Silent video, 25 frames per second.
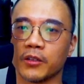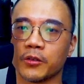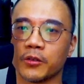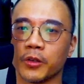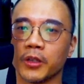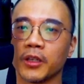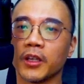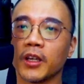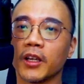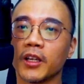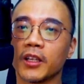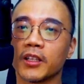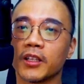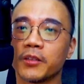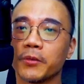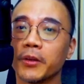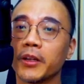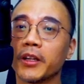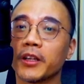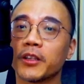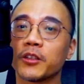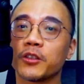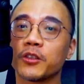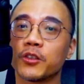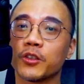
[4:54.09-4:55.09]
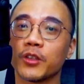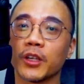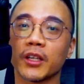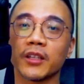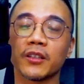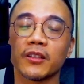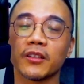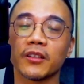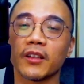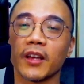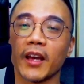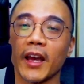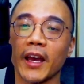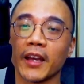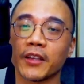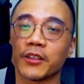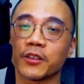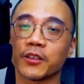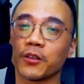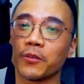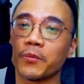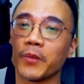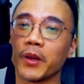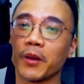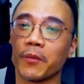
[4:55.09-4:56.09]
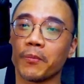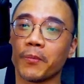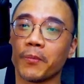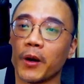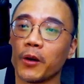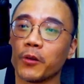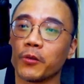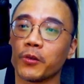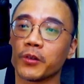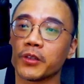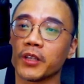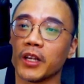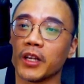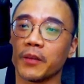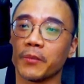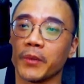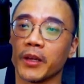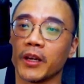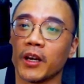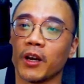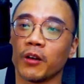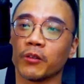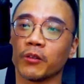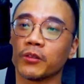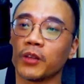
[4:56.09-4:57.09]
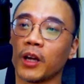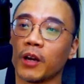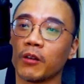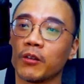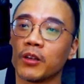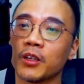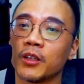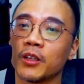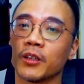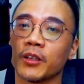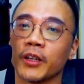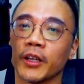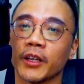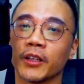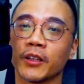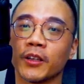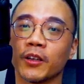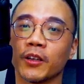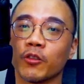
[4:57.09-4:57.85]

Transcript: 所以这边连 Gen X 都没有包括在里面，好好可怜了。